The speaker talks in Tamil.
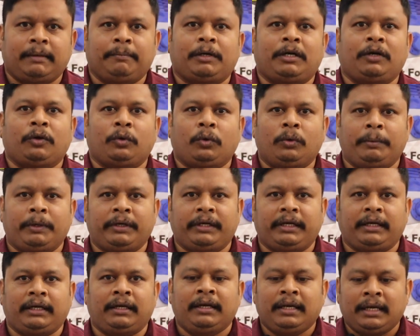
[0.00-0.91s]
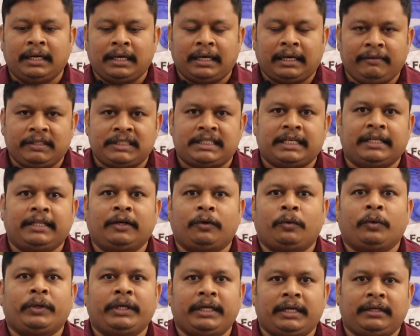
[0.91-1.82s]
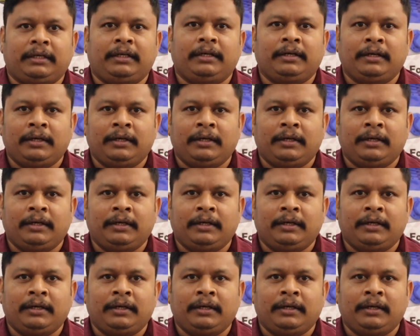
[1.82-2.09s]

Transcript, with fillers: நம்பரில் கூப்பிடுங்க ஐ வில் சென்ட் கொரியர்